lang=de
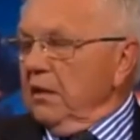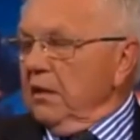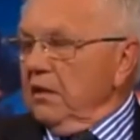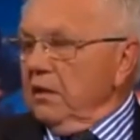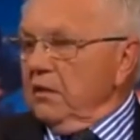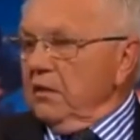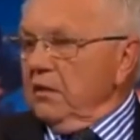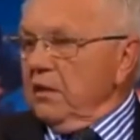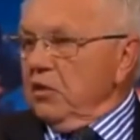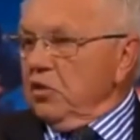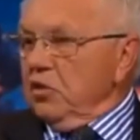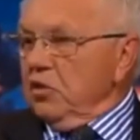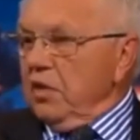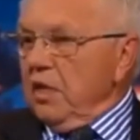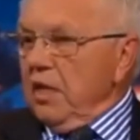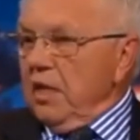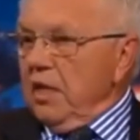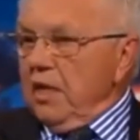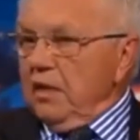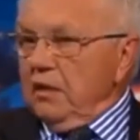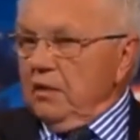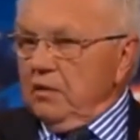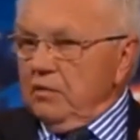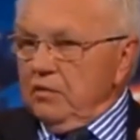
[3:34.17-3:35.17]
Dieser
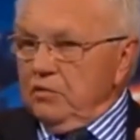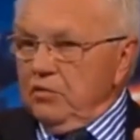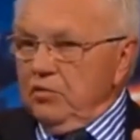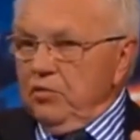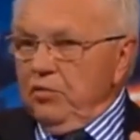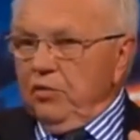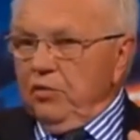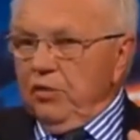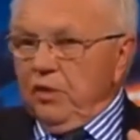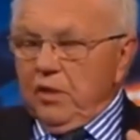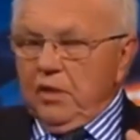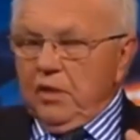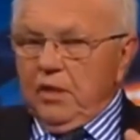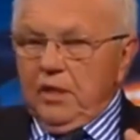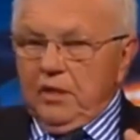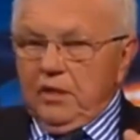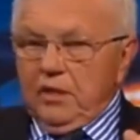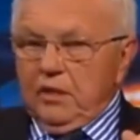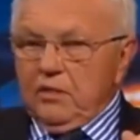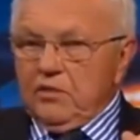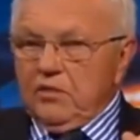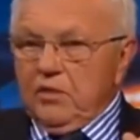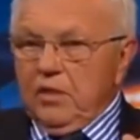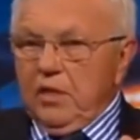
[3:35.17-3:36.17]
Staat, Syrien, hat
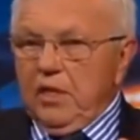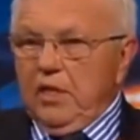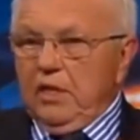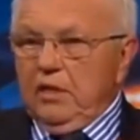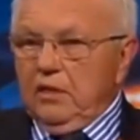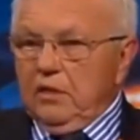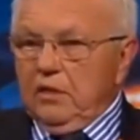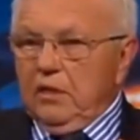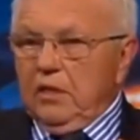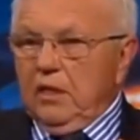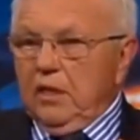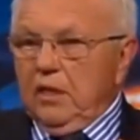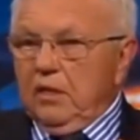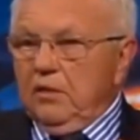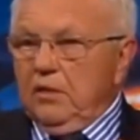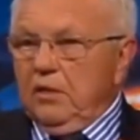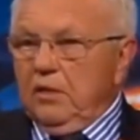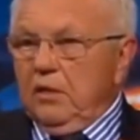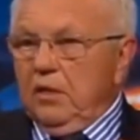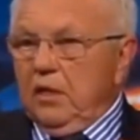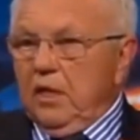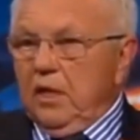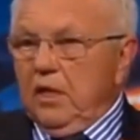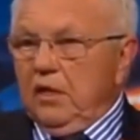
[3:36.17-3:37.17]
das Recht nach
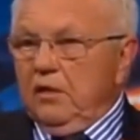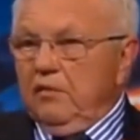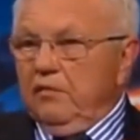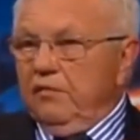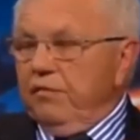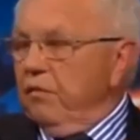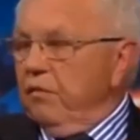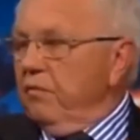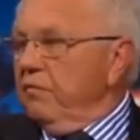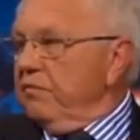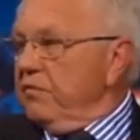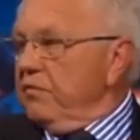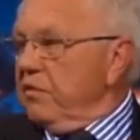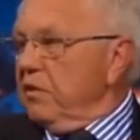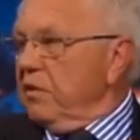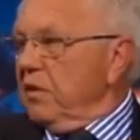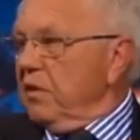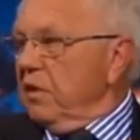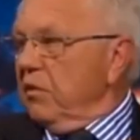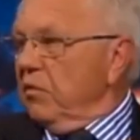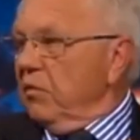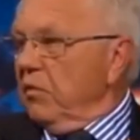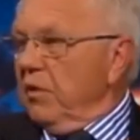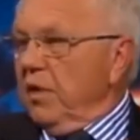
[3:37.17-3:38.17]
Artikel 51
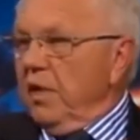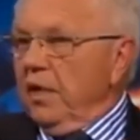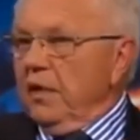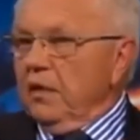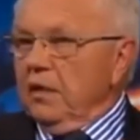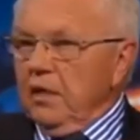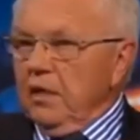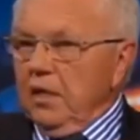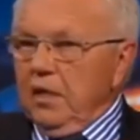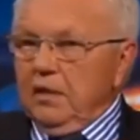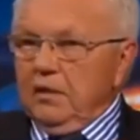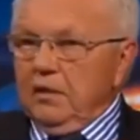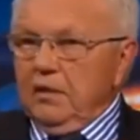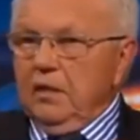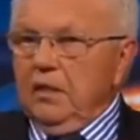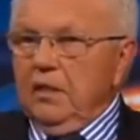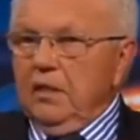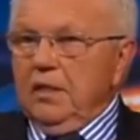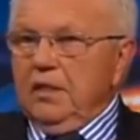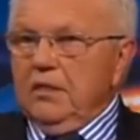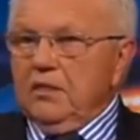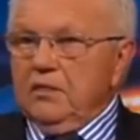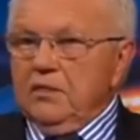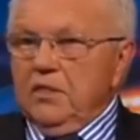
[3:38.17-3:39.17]
der UN-Charta,
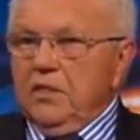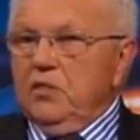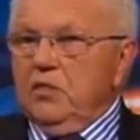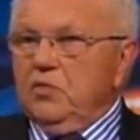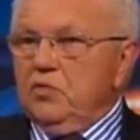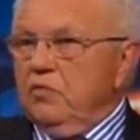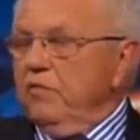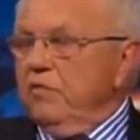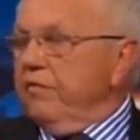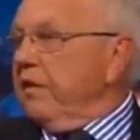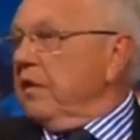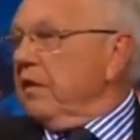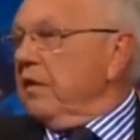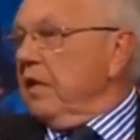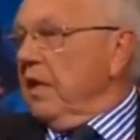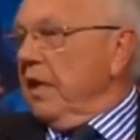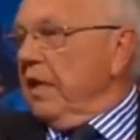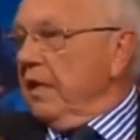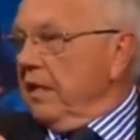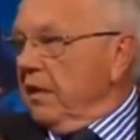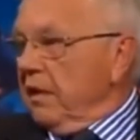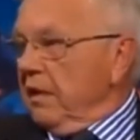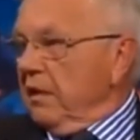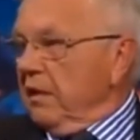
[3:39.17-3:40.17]
sich zu
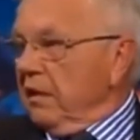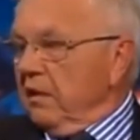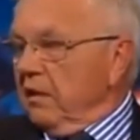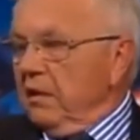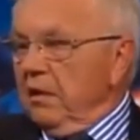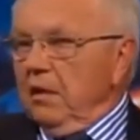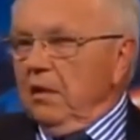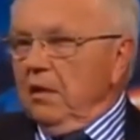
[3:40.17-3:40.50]
verteidigen.